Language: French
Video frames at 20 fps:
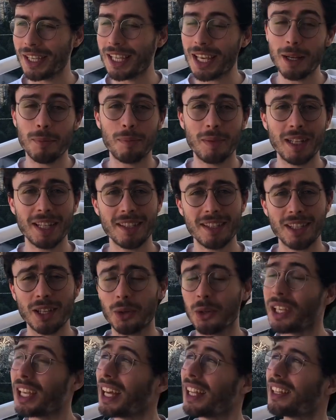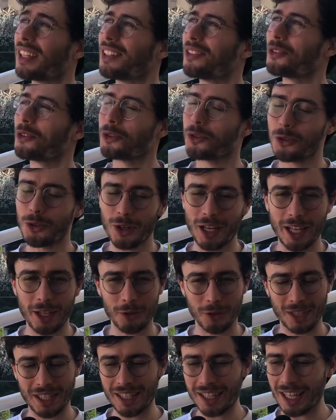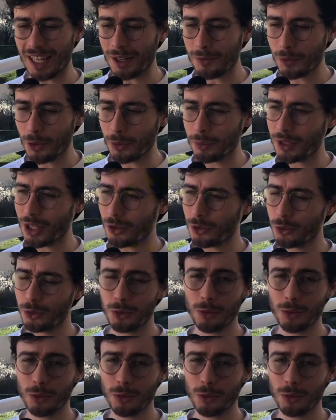mais quel plaisir, regardez ce soleil, on est tellement bien,